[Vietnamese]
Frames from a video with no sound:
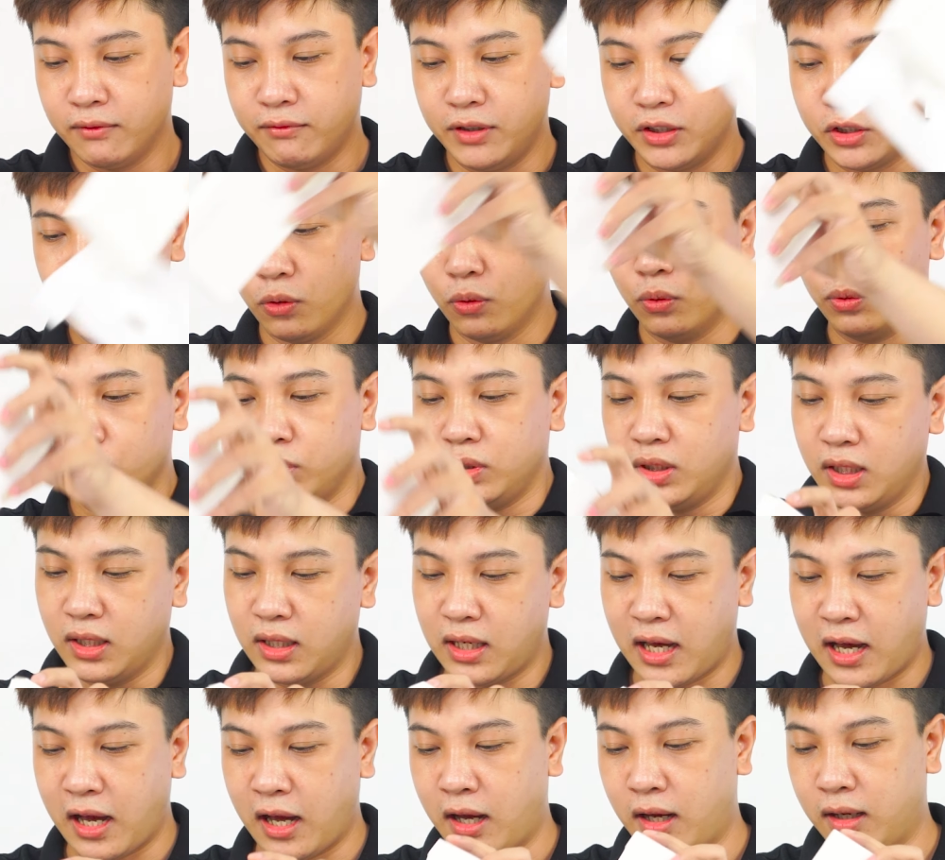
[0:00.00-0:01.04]
Ví dụ như
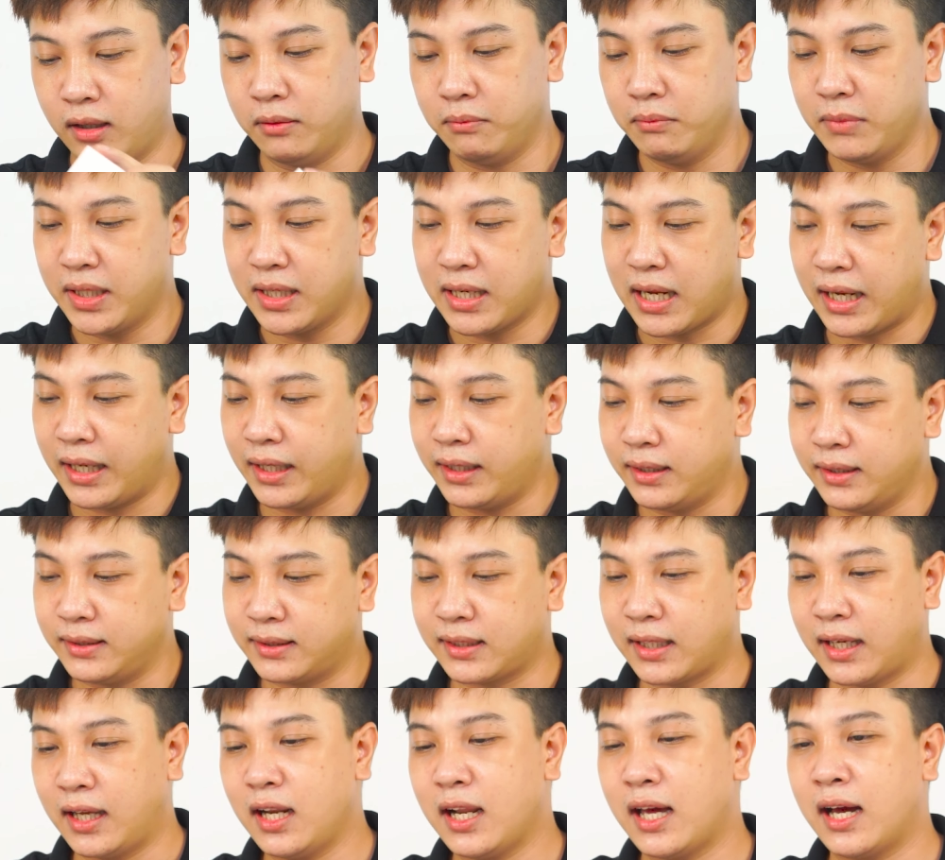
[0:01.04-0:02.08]
là bên này thì
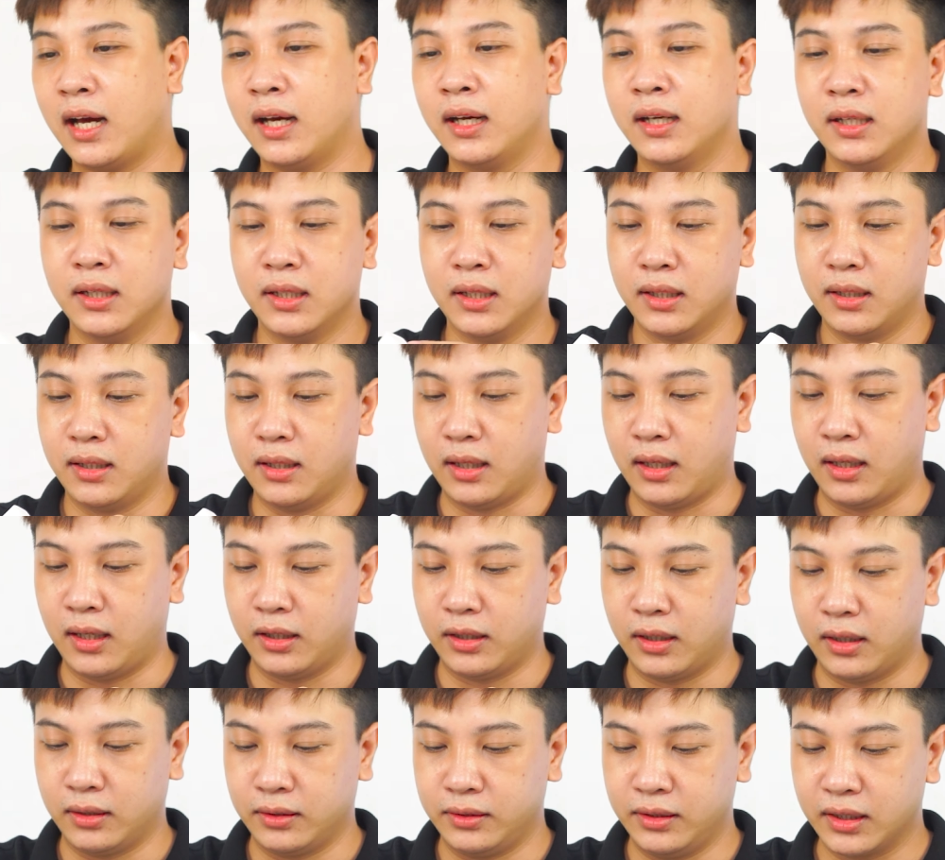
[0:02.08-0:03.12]
sẽ là
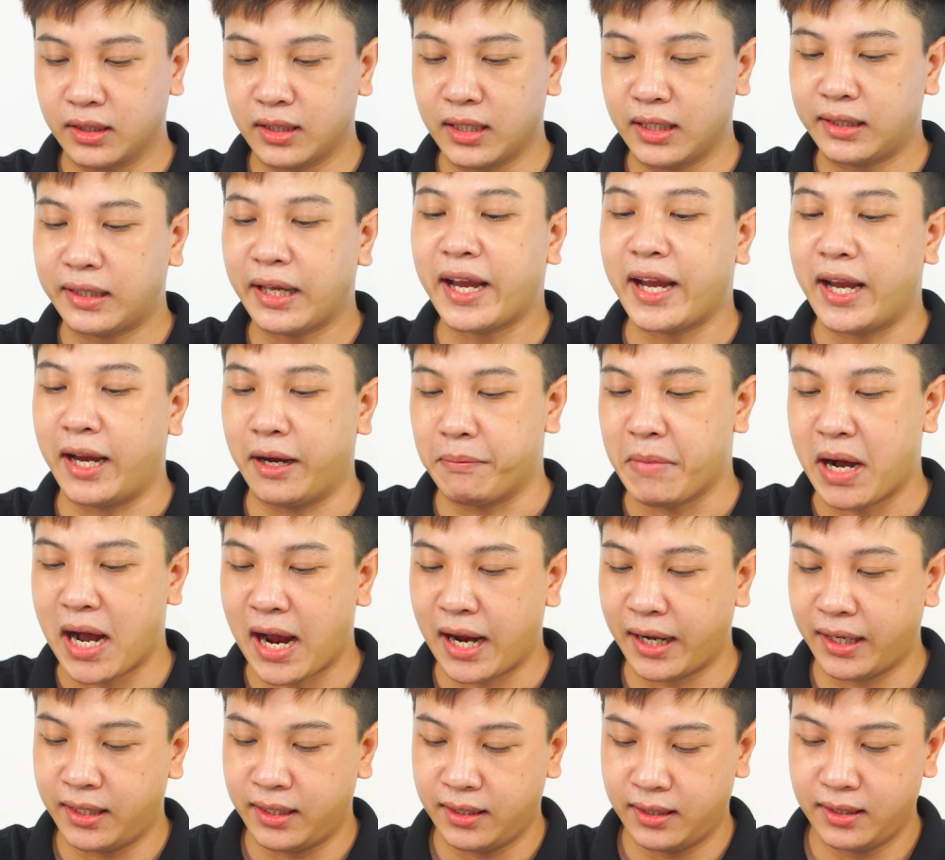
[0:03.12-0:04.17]
những cái thẻ
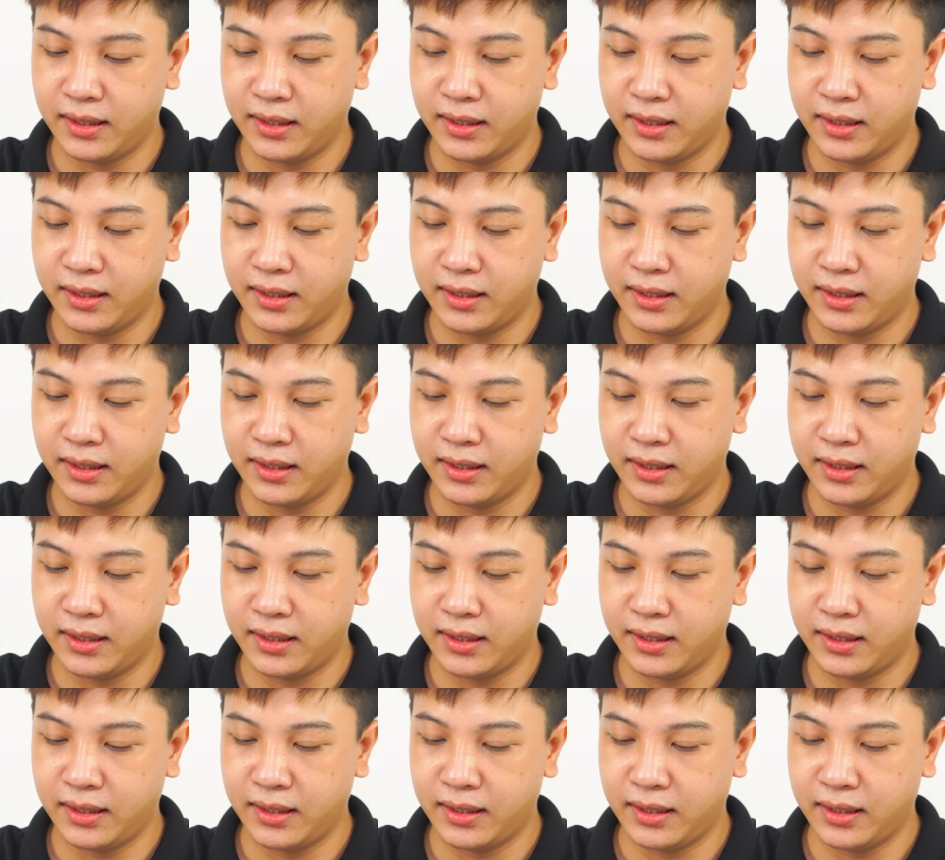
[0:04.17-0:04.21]
bài,